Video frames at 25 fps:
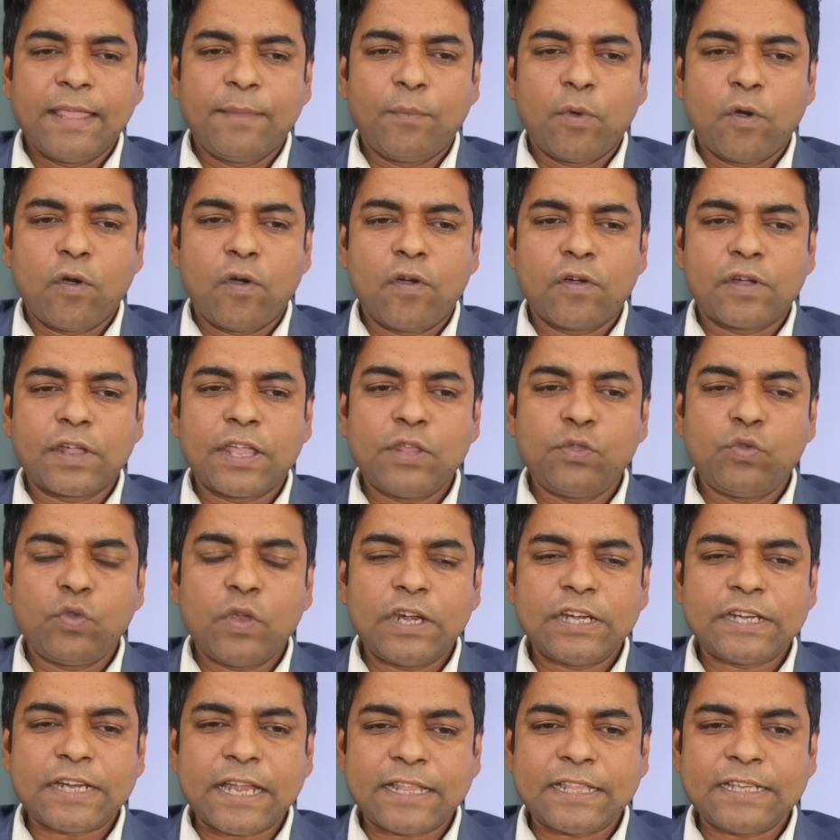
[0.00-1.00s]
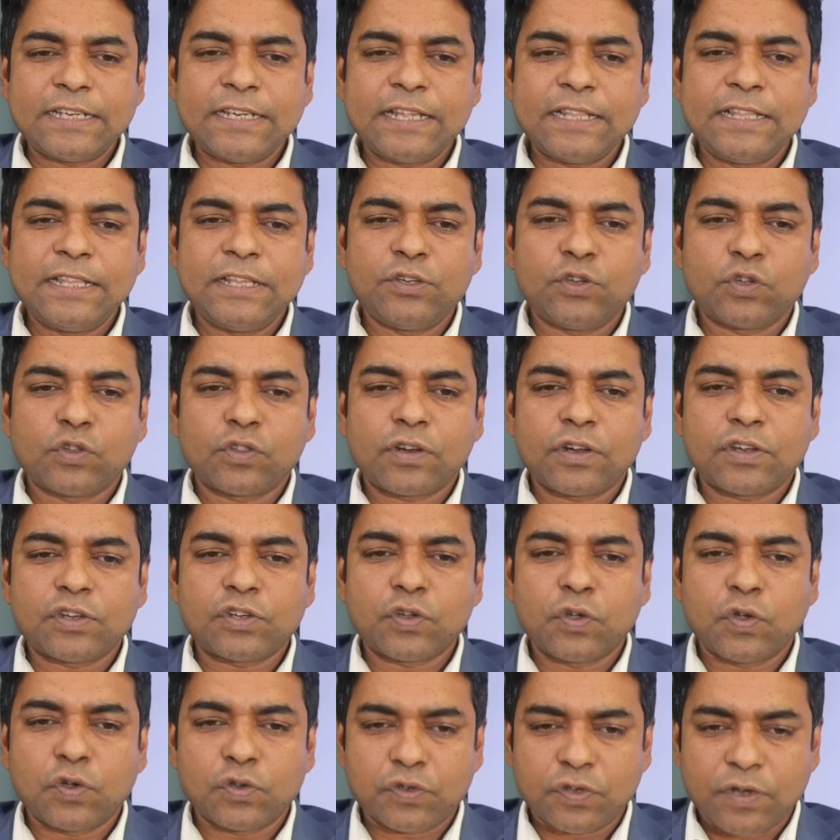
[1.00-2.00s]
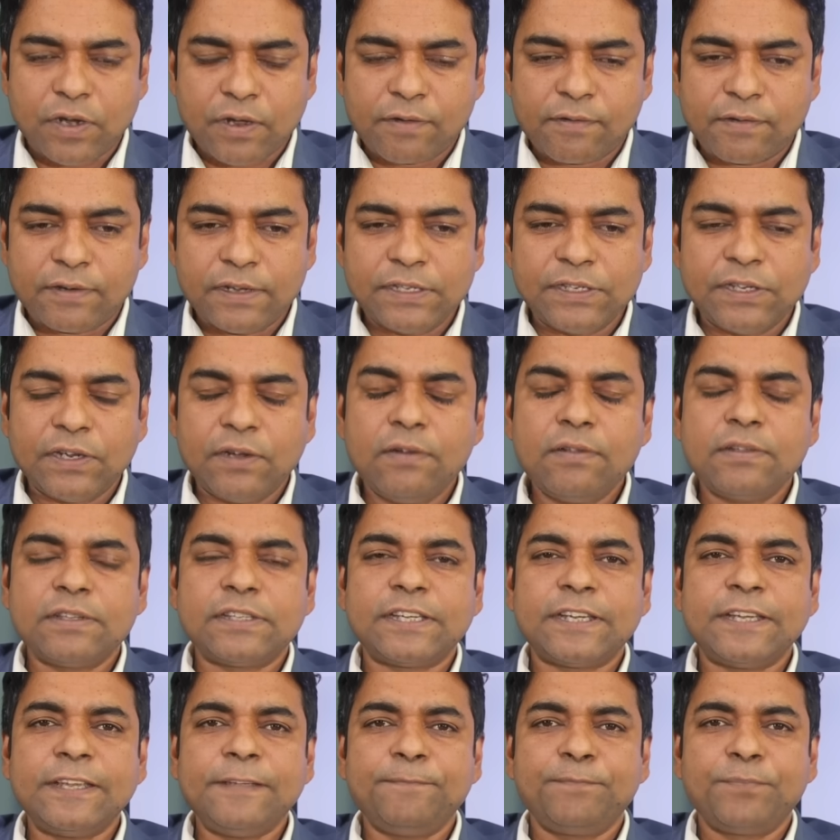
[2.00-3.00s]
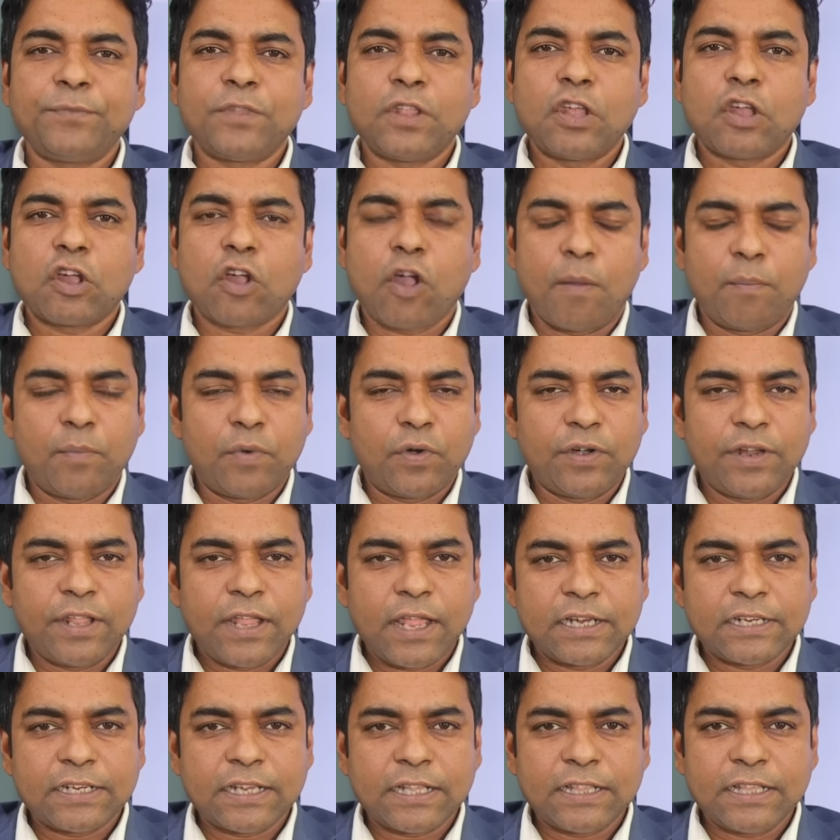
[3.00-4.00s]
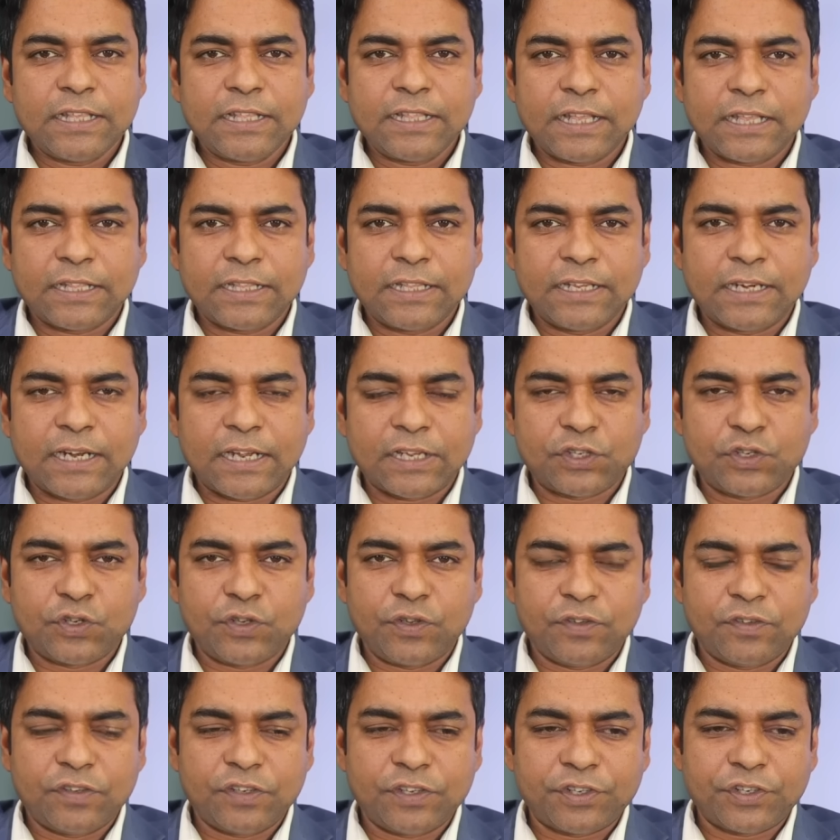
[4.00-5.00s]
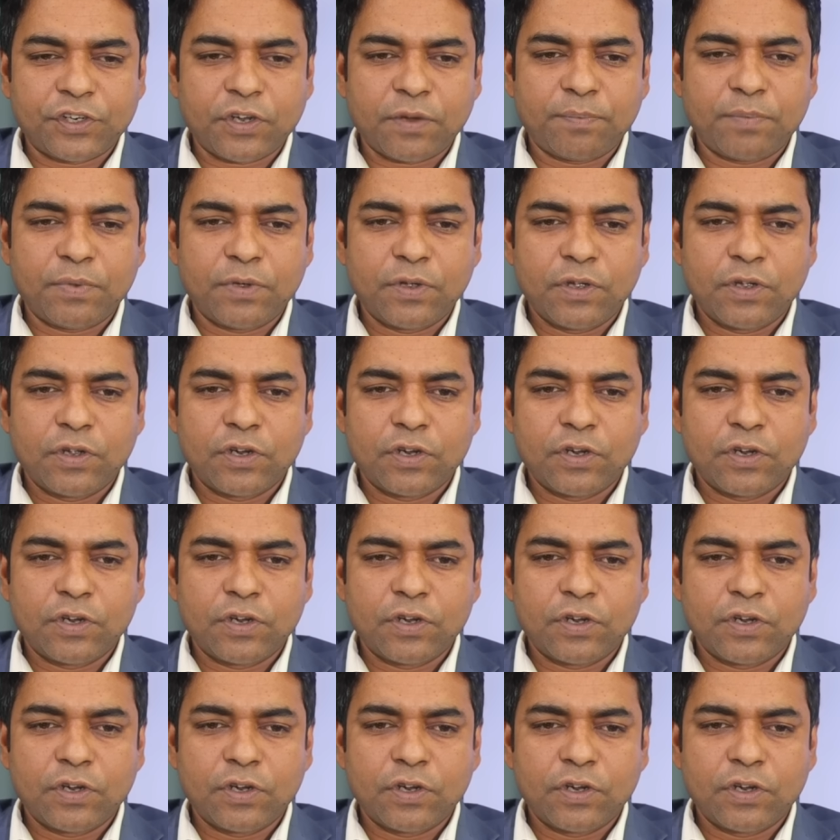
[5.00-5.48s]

এবং কিন্তু এর সাথে সাথে যুক্তরাষ্ট্র ঘোষণা করেছিল যে কম্বোডিয়ার সাথে তাদের রাষ্ট্রীয় যেসব